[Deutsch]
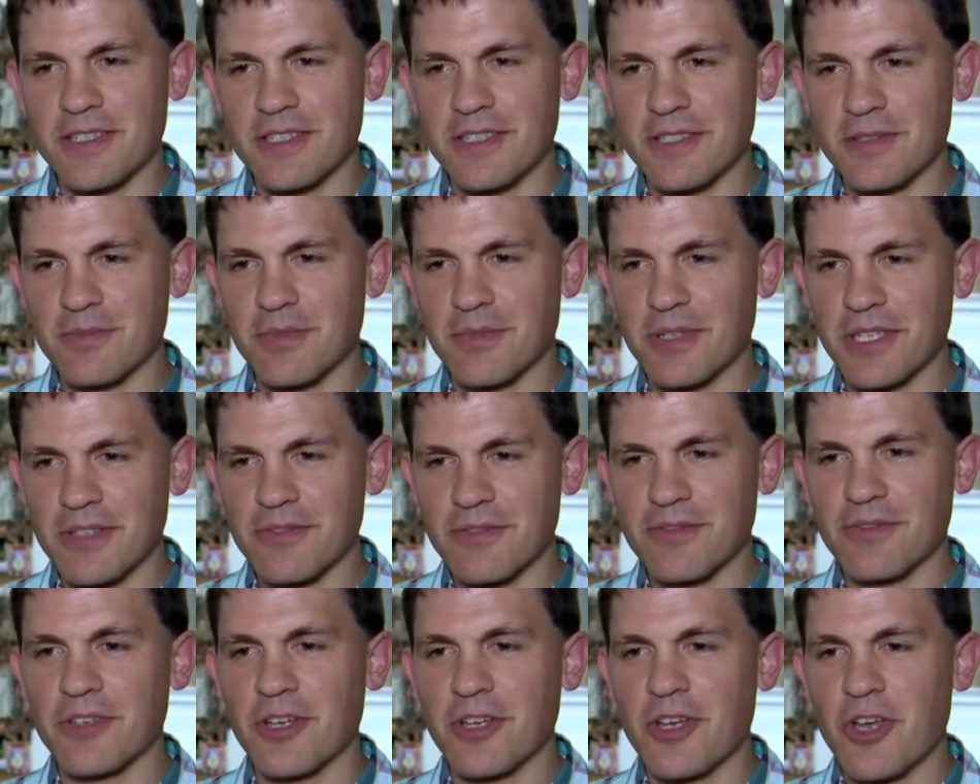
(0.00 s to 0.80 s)
in diesem
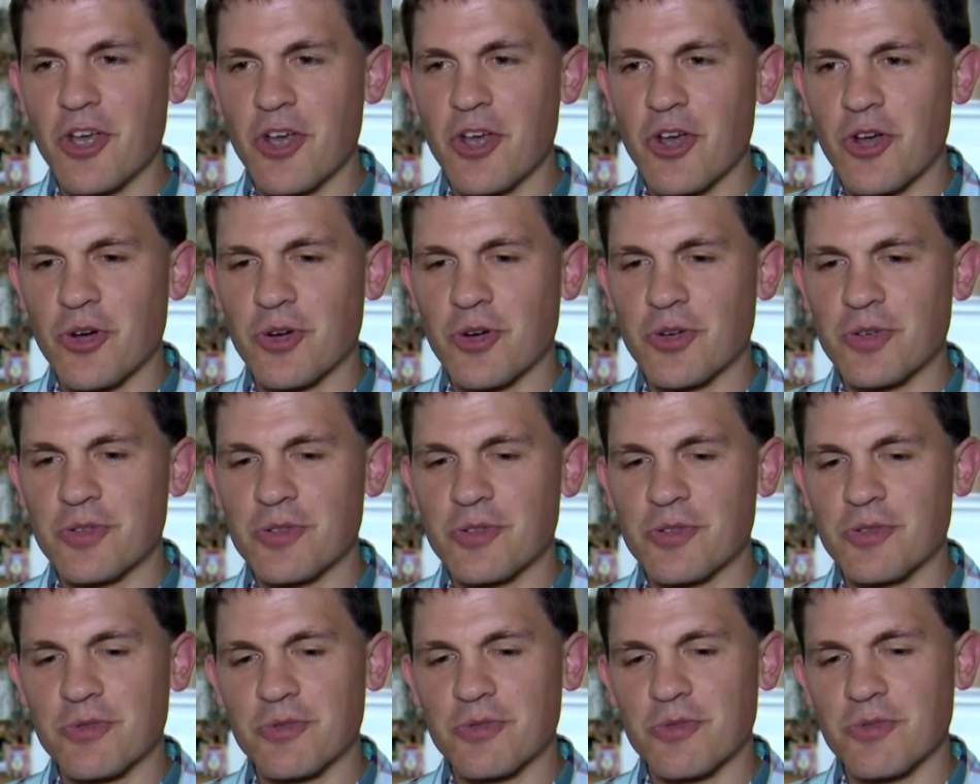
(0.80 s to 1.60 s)
Brief
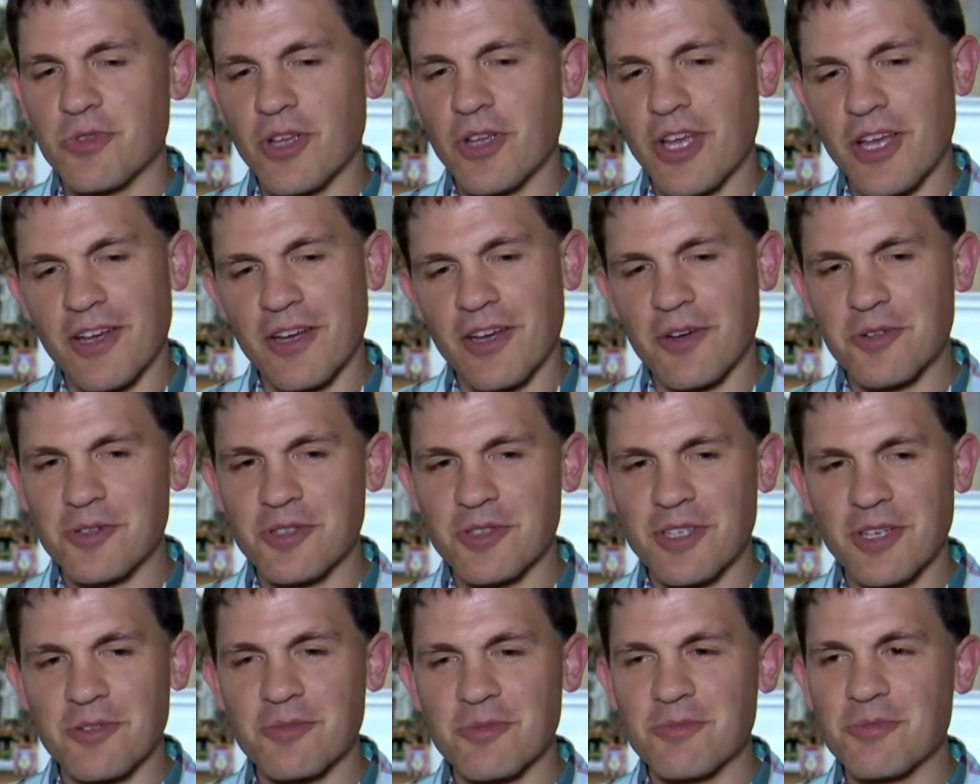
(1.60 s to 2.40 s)
und ja, auch
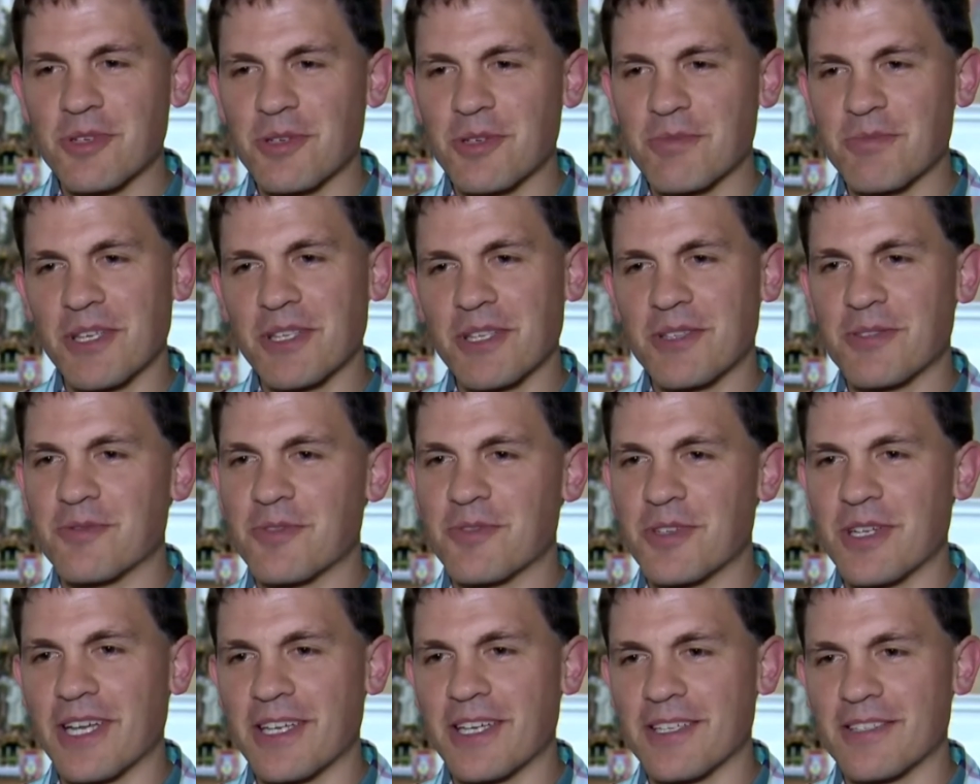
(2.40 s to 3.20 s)
darum gebeten,
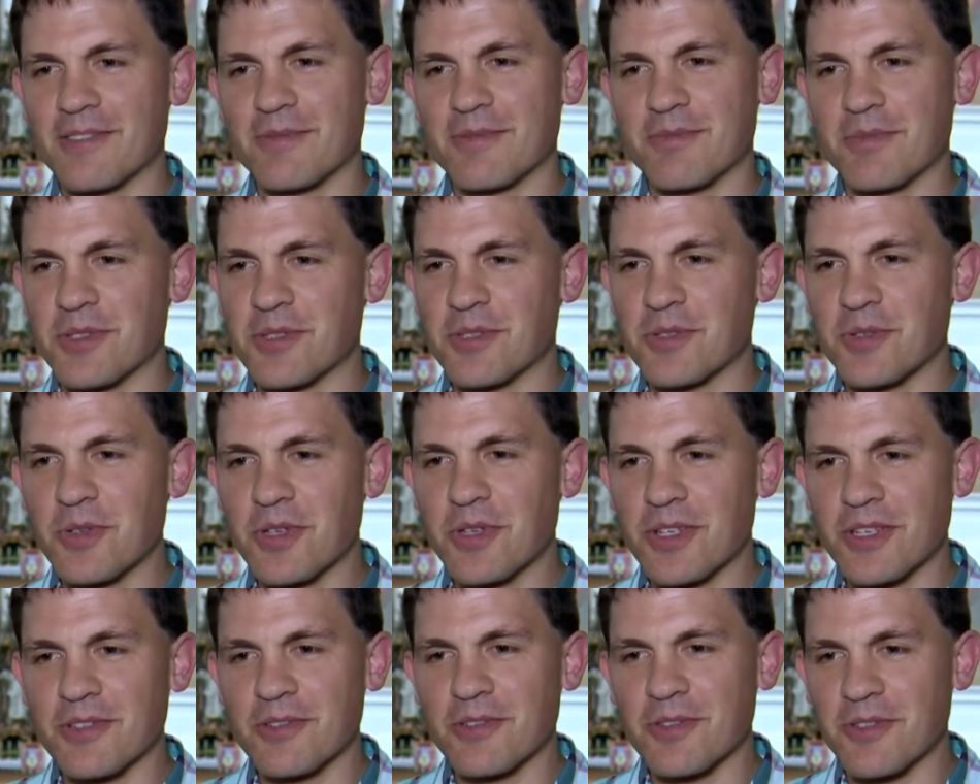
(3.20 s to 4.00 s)
vielleicht einen
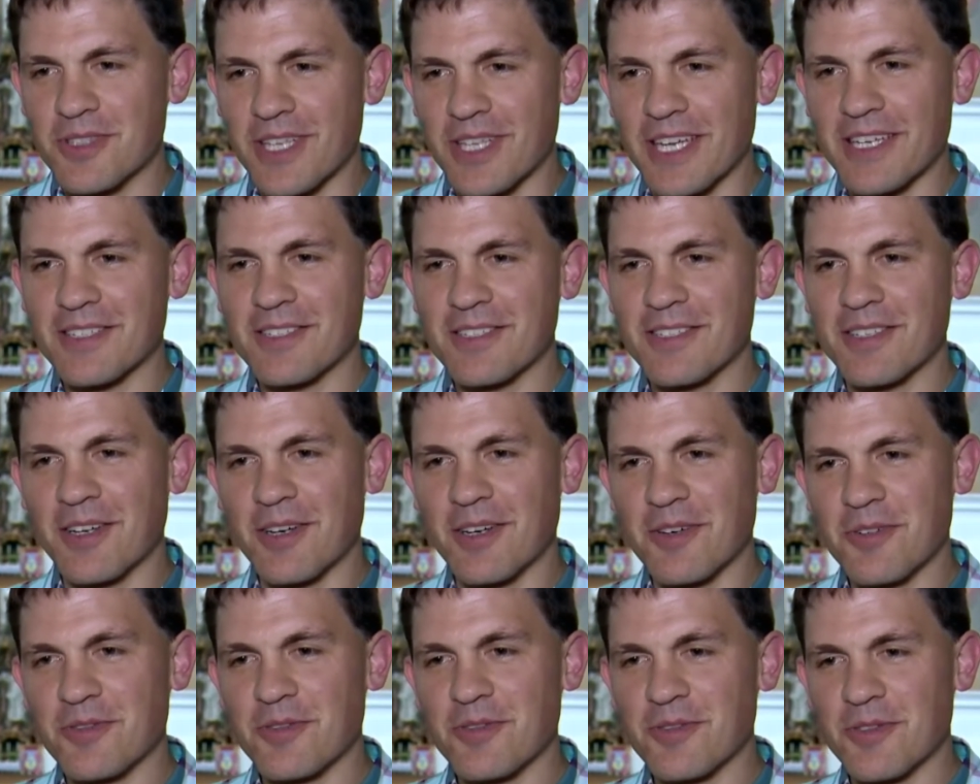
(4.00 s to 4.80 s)
persönlichen Kontakt
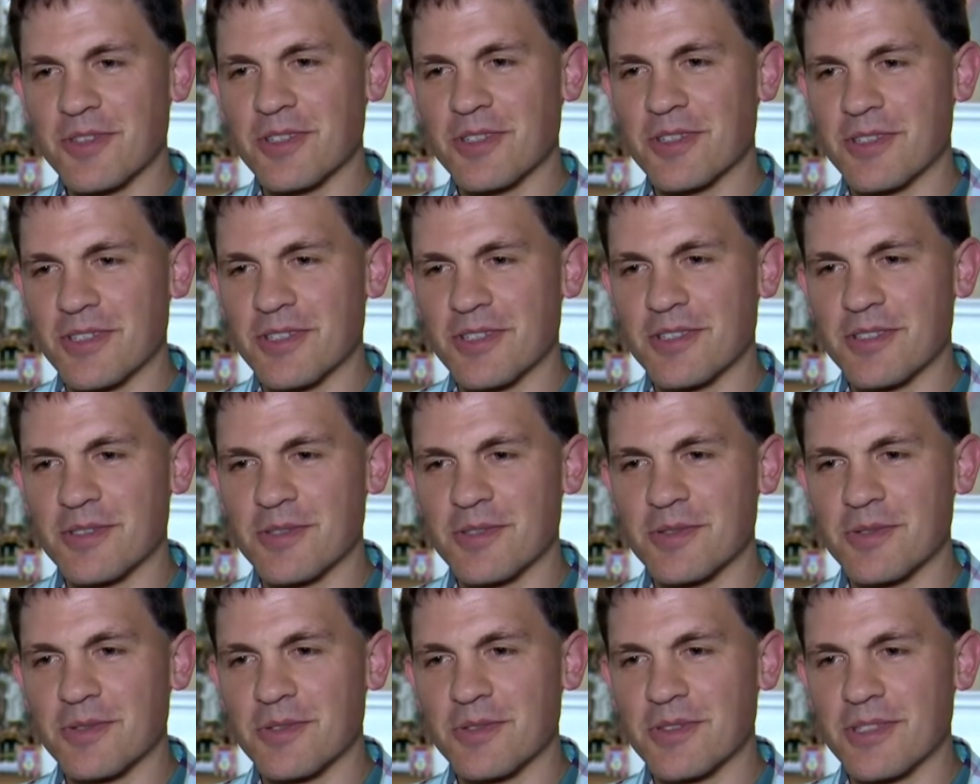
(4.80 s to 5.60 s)

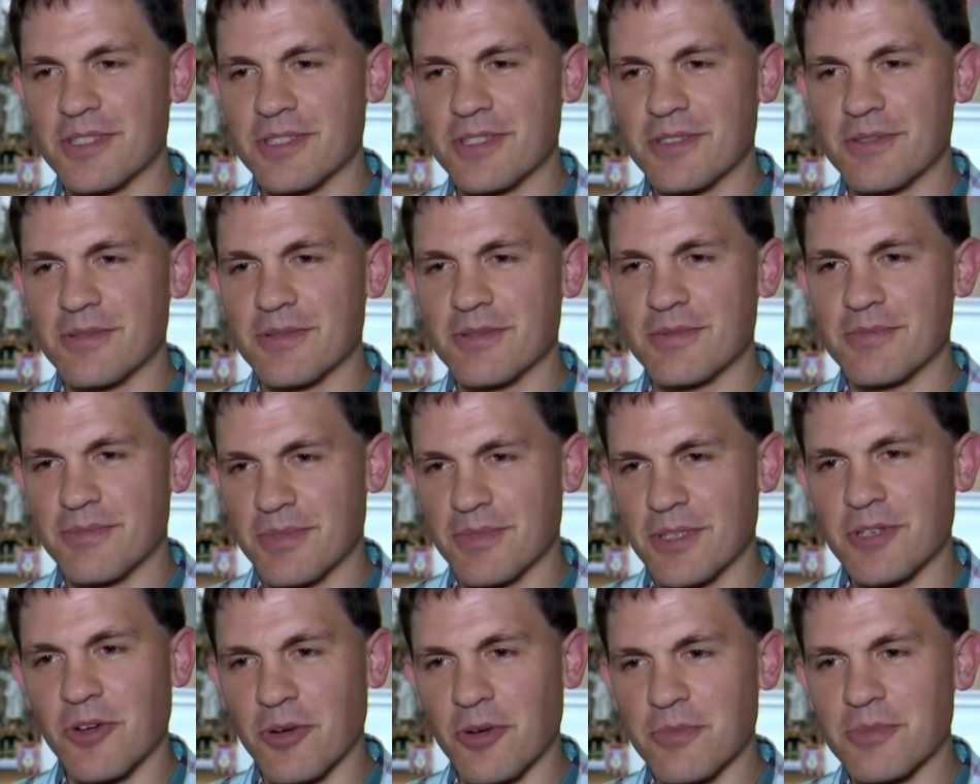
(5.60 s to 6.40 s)

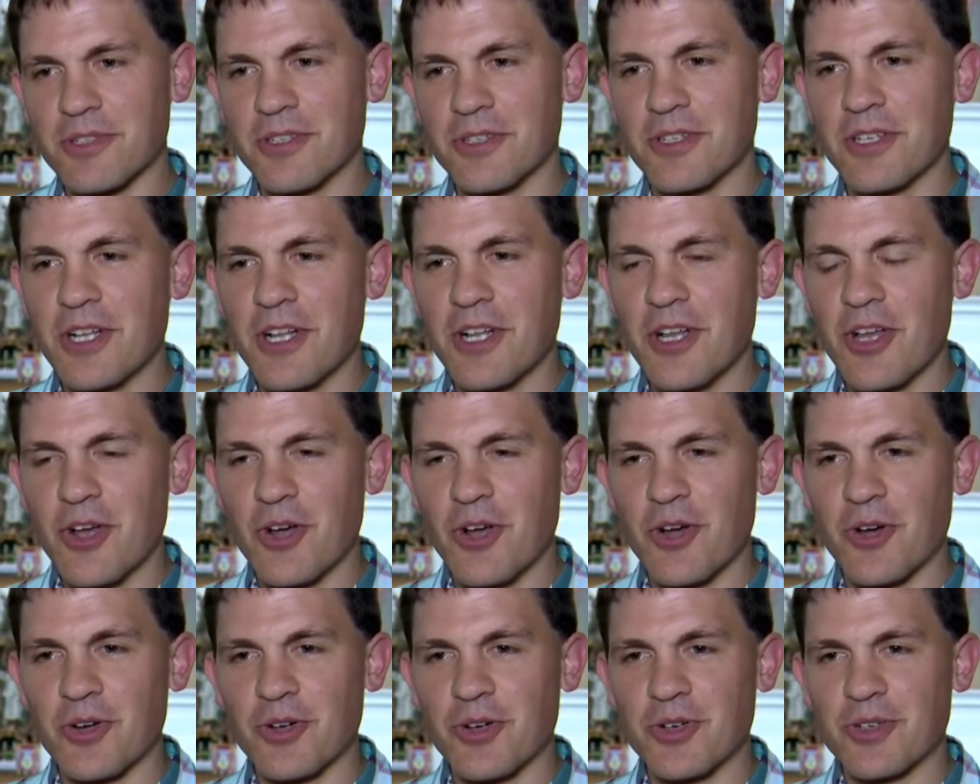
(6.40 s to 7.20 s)
aufzubekommen. Äh, äh,
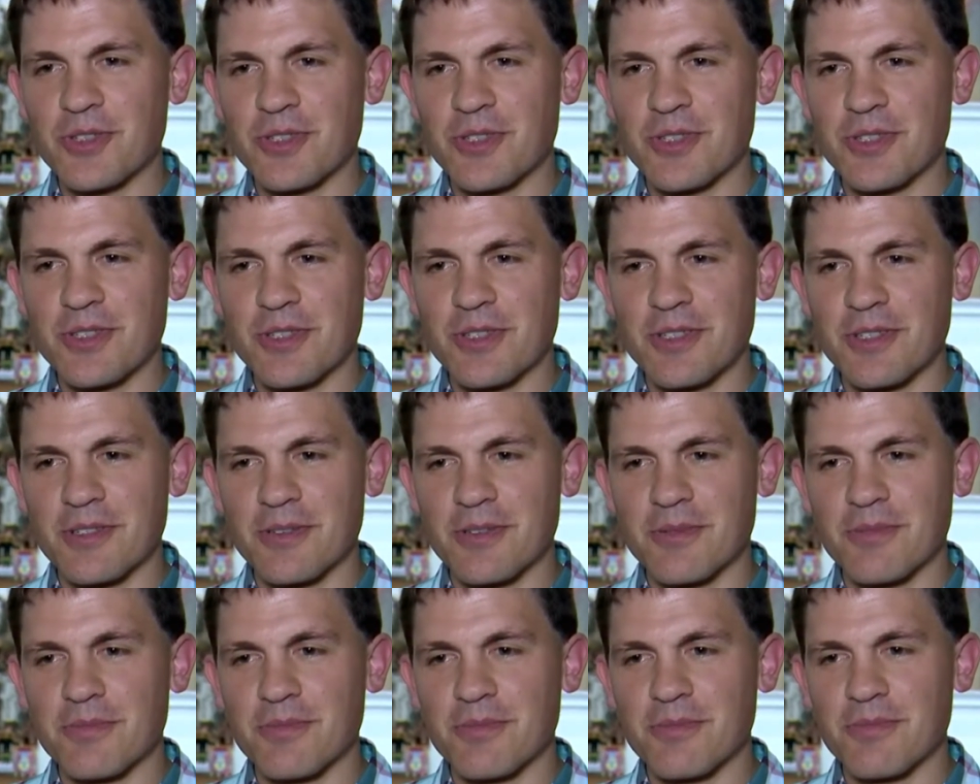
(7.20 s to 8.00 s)
und
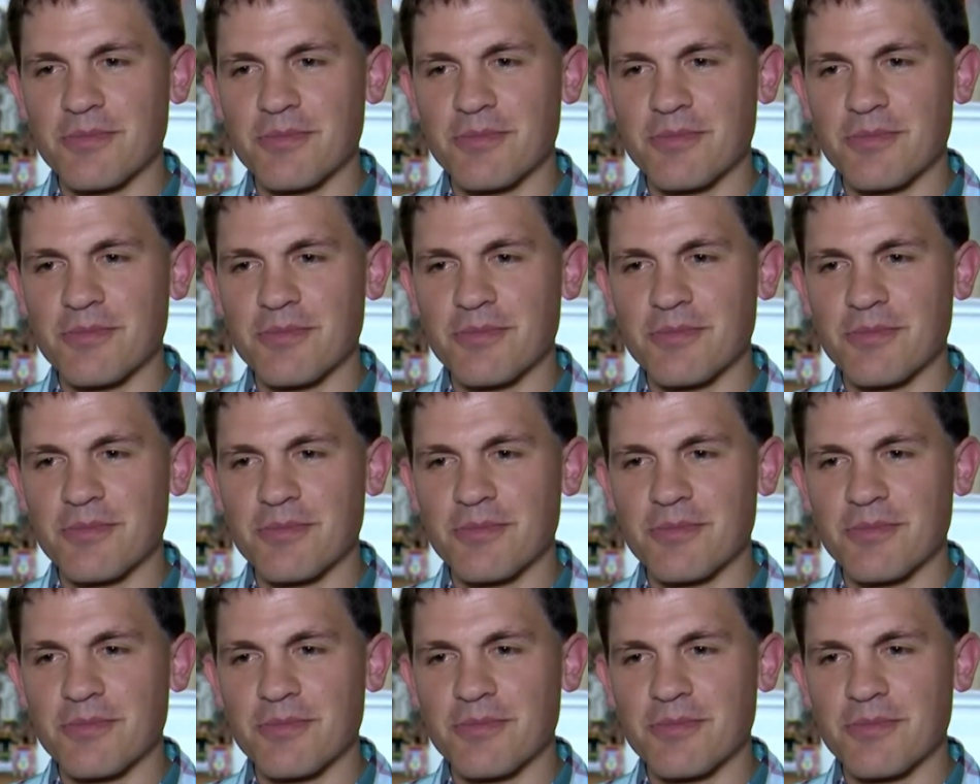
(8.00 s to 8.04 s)
äh,